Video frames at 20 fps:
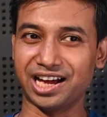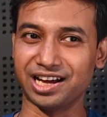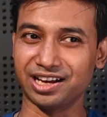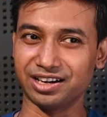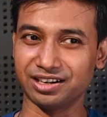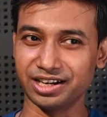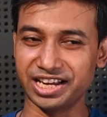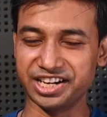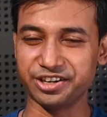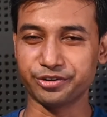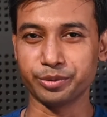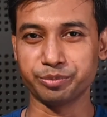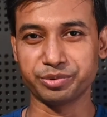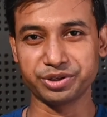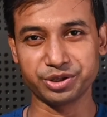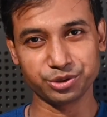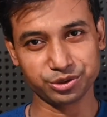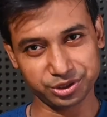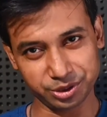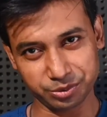আর
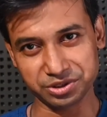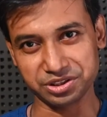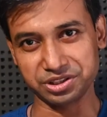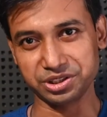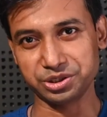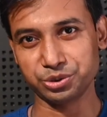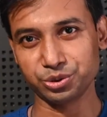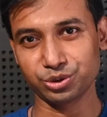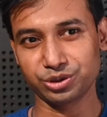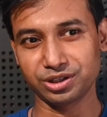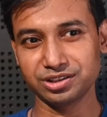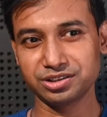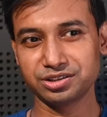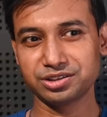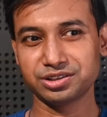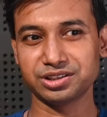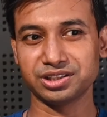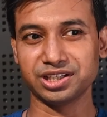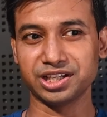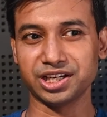এনক্রিপ্টেড হচ্ছে আমার দ্বিতীয় কাজ
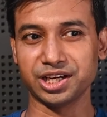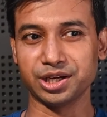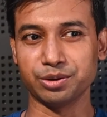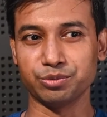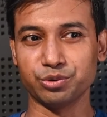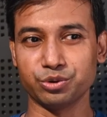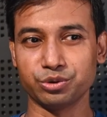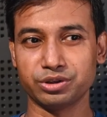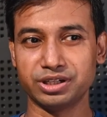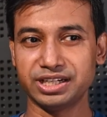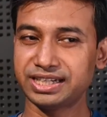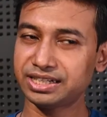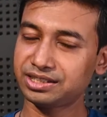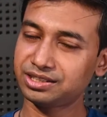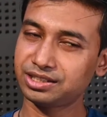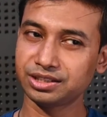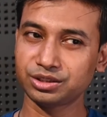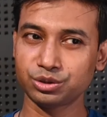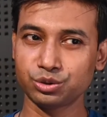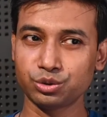এবং
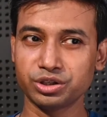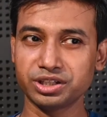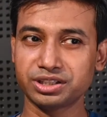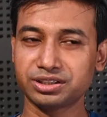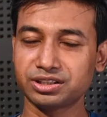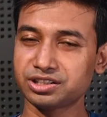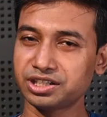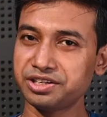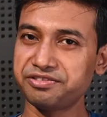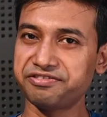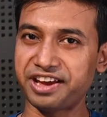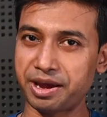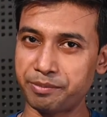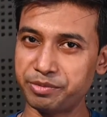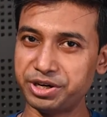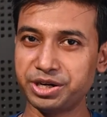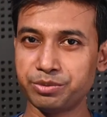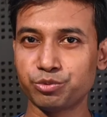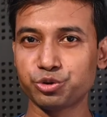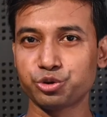ক্লিকের সাথেও অনেকটা সেই
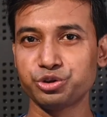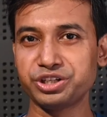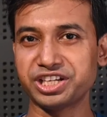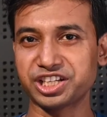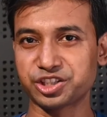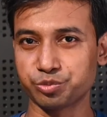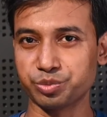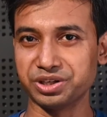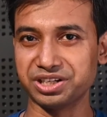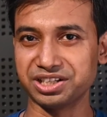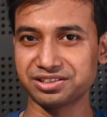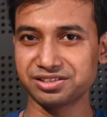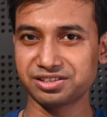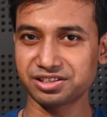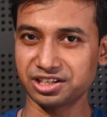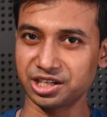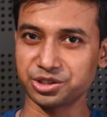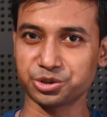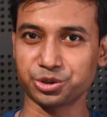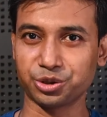ফ্যামিলির মতনই এক্সপিরিয়েন্স
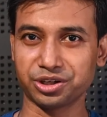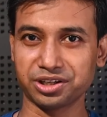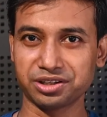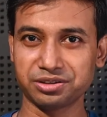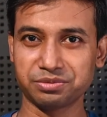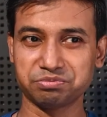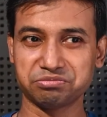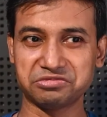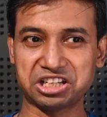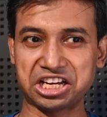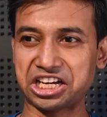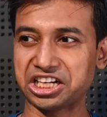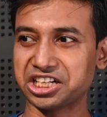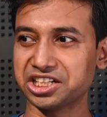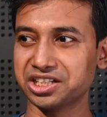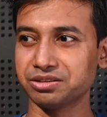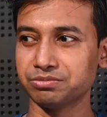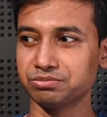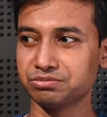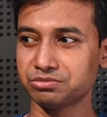কাজ করার
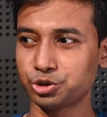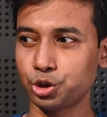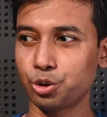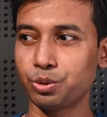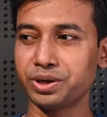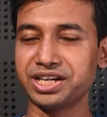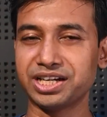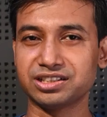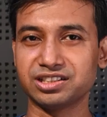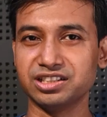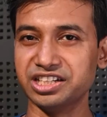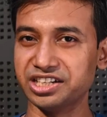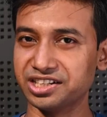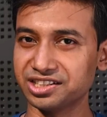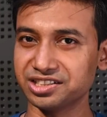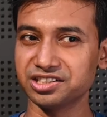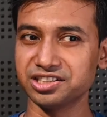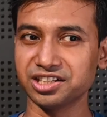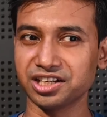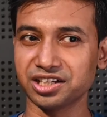এখানে সবাই আছেন
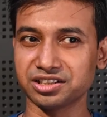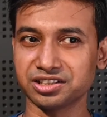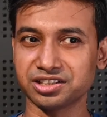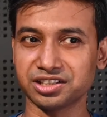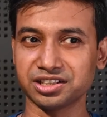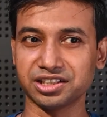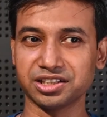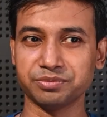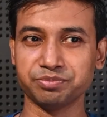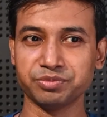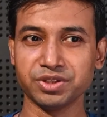নীরজি আছে